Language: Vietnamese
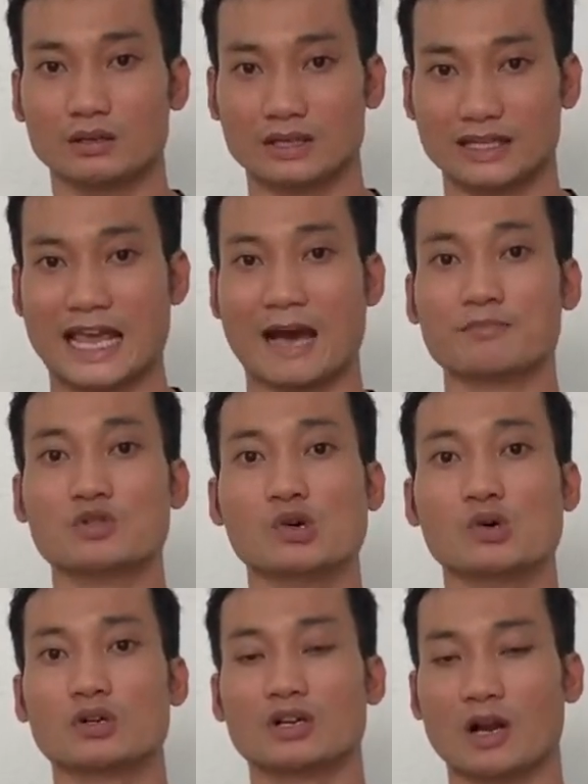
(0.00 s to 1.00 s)
giảm
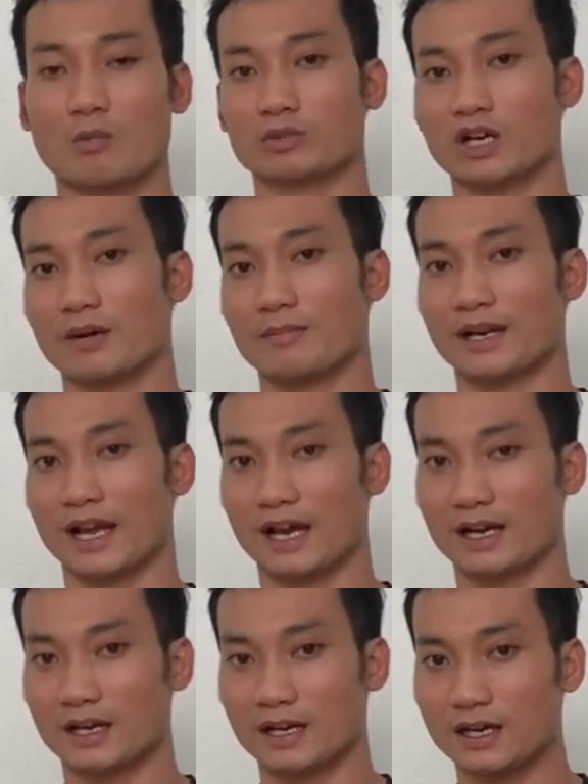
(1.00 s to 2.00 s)
xuống đồng thời mình
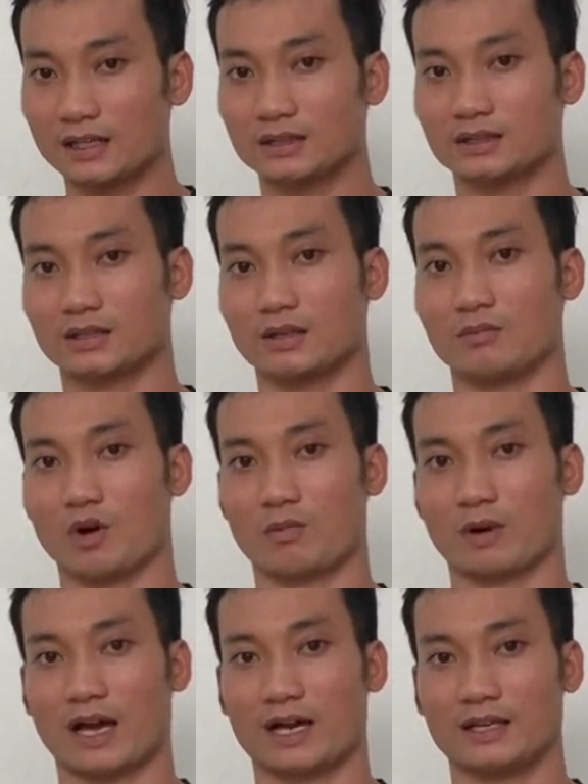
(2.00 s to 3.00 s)
ăn ít tinh bột
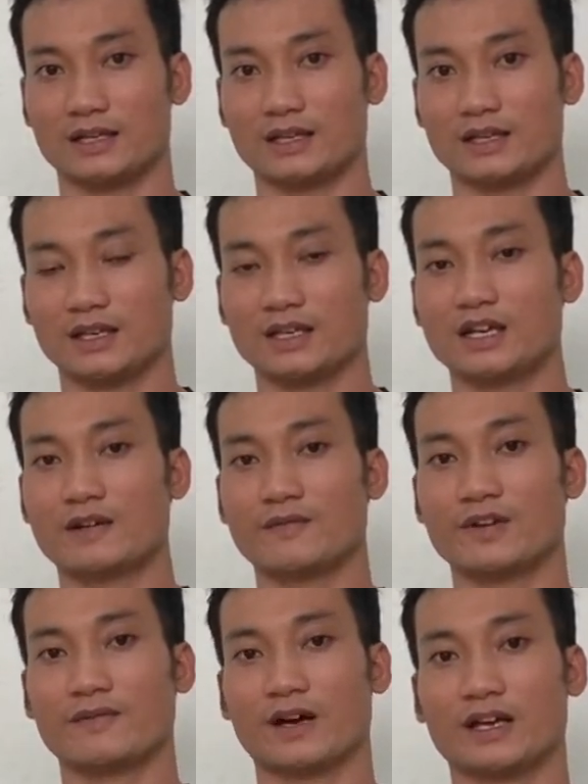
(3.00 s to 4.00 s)
lại nên
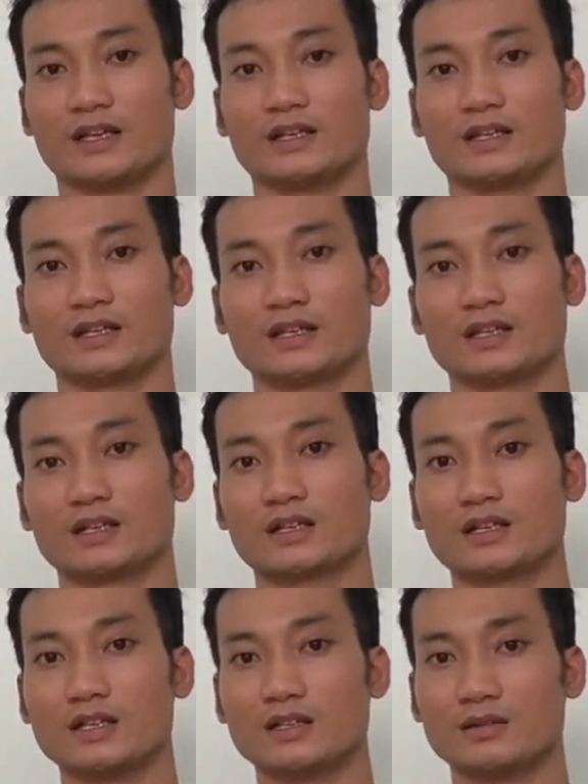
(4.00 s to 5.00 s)
vì vậy
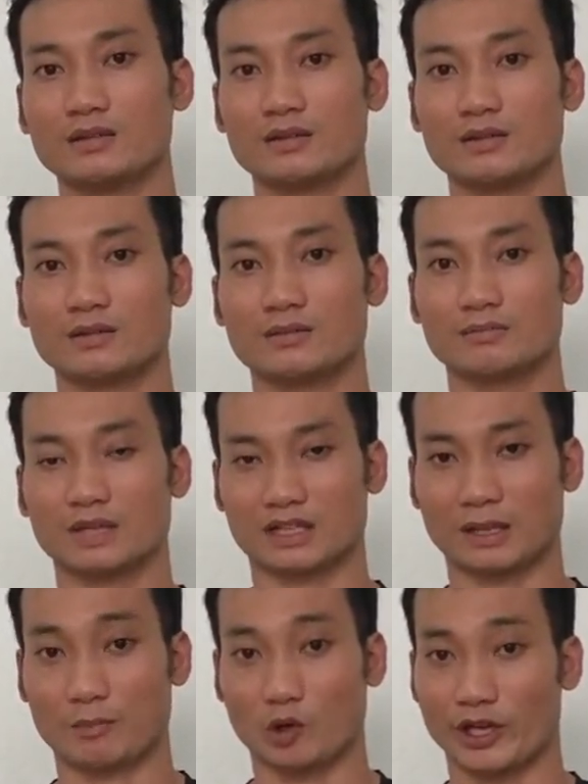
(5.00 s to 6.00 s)
khi mình
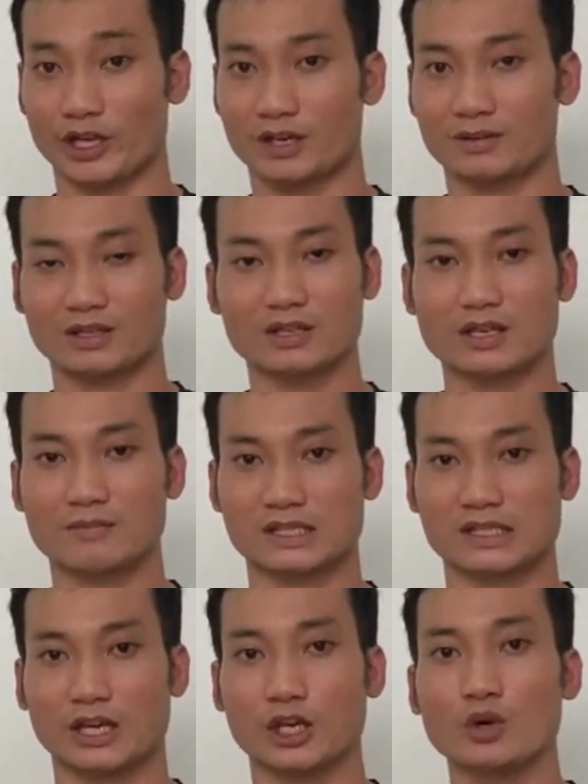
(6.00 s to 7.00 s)
tập luyện á tất nhiên mình
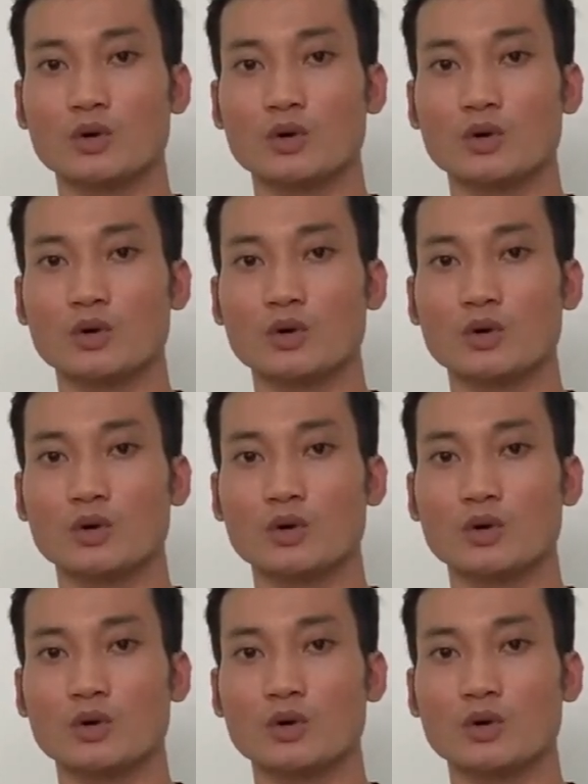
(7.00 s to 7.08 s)
sẽ yếu